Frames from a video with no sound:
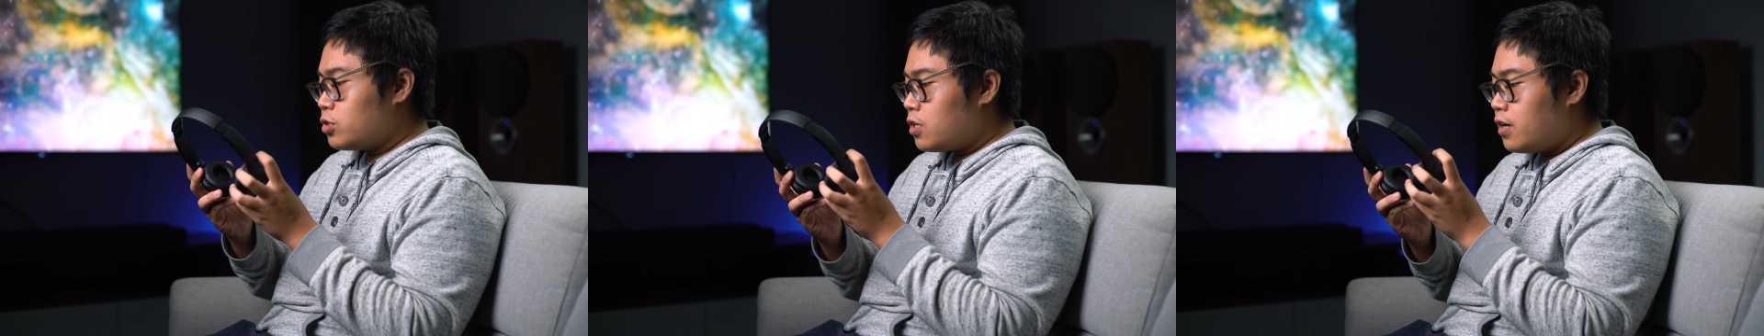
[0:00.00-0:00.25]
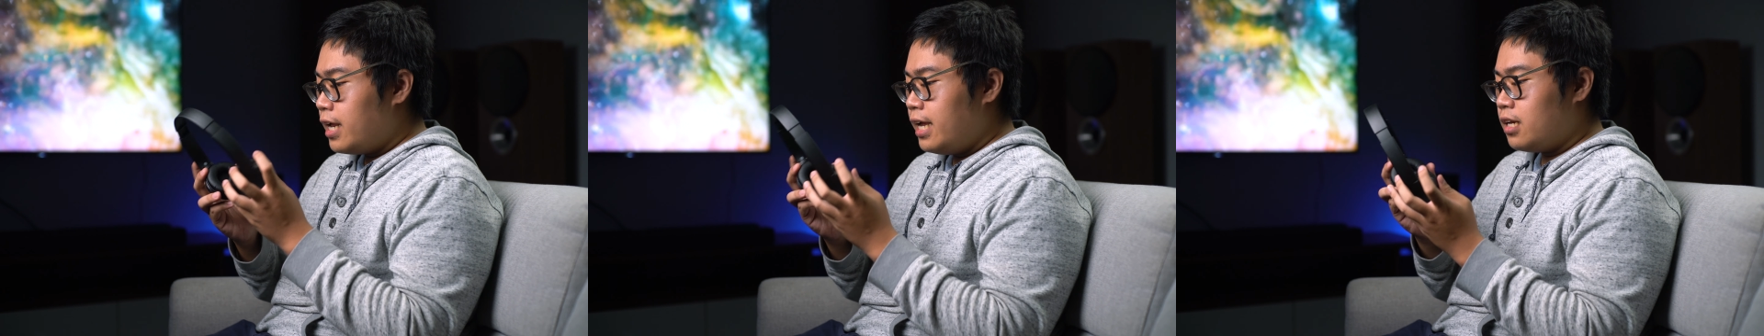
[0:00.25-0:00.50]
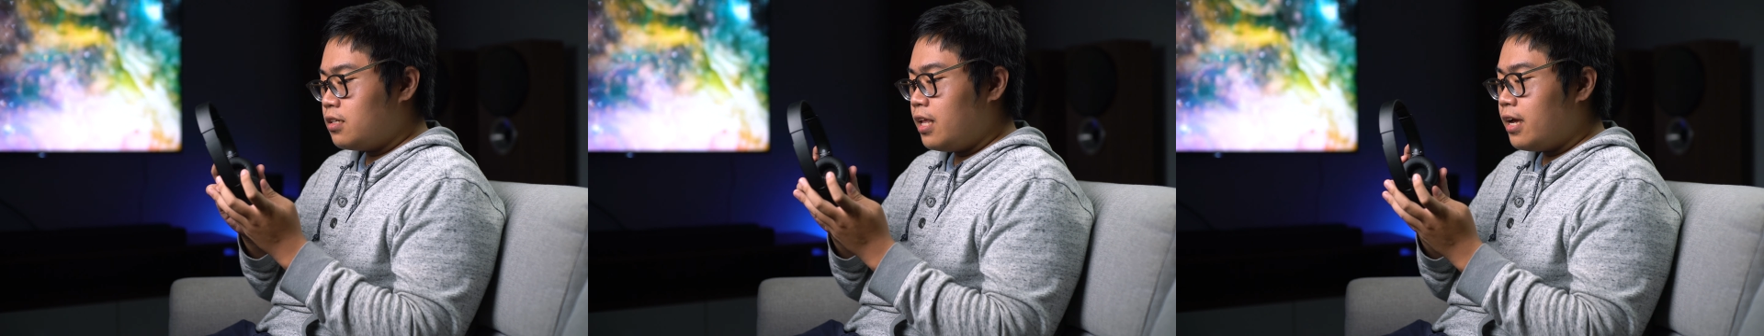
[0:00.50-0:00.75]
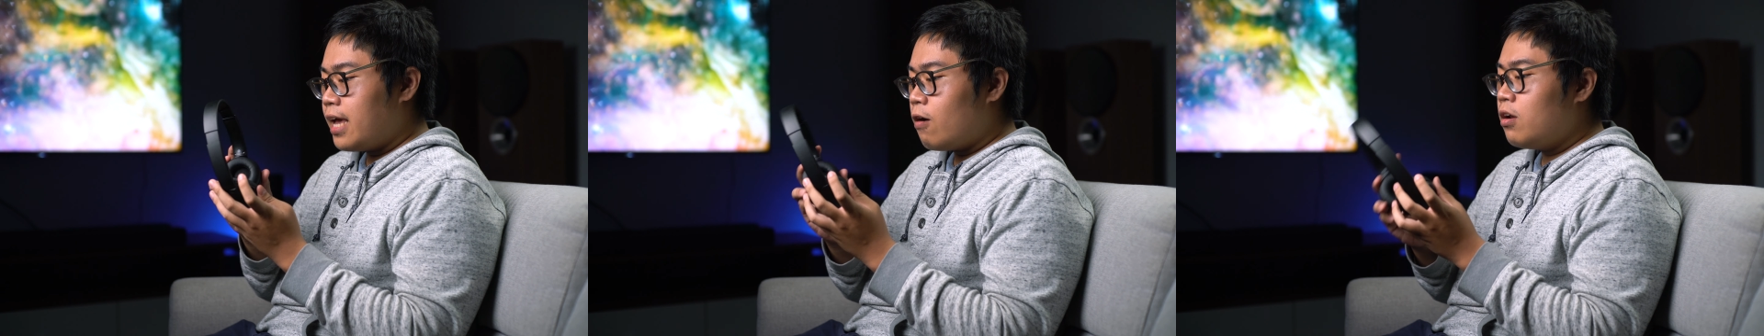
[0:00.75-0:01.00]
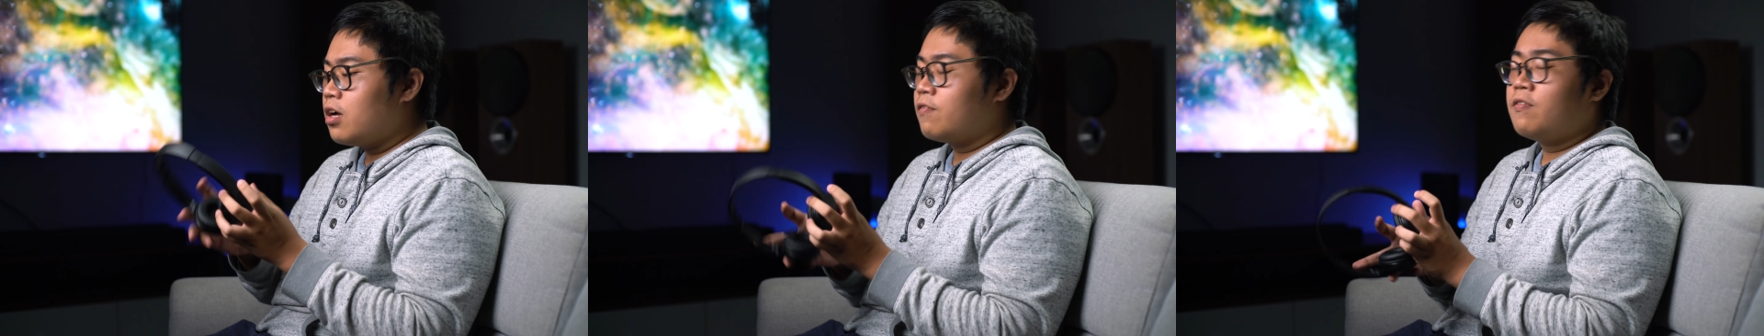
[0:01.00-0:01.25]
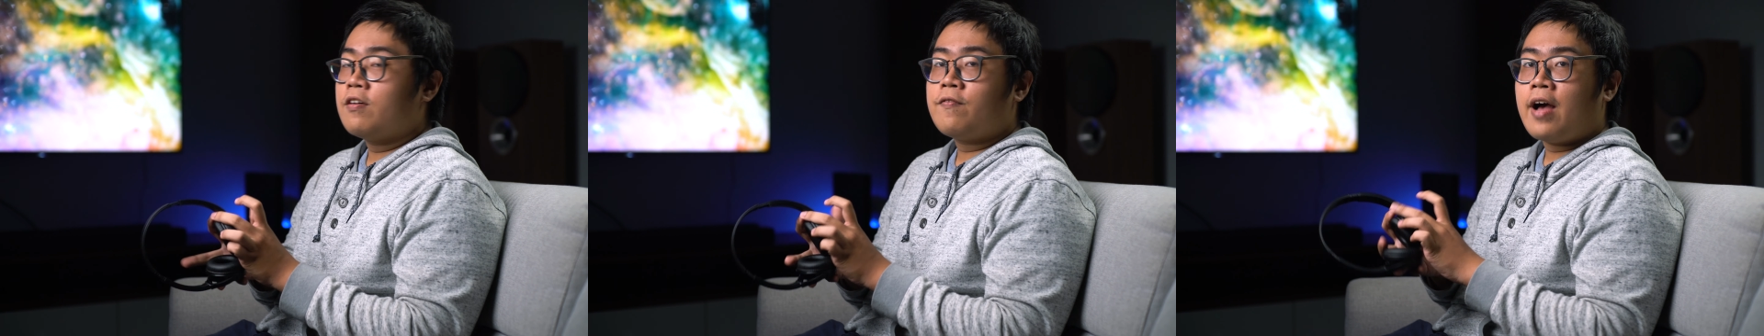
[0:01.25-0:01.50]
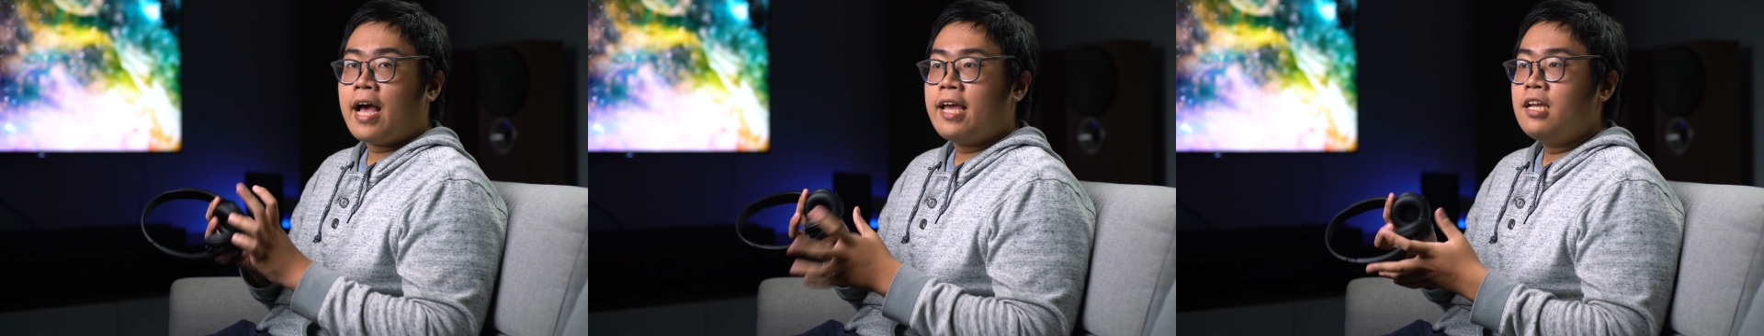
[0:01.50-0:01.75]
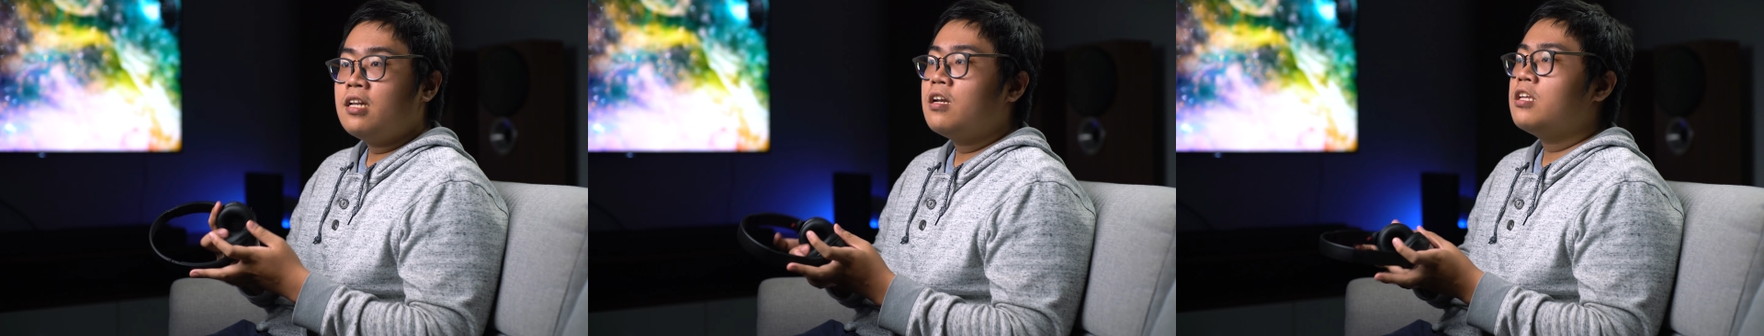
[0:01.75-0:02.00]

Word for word: của Sony thiết kế có lực vừa phải,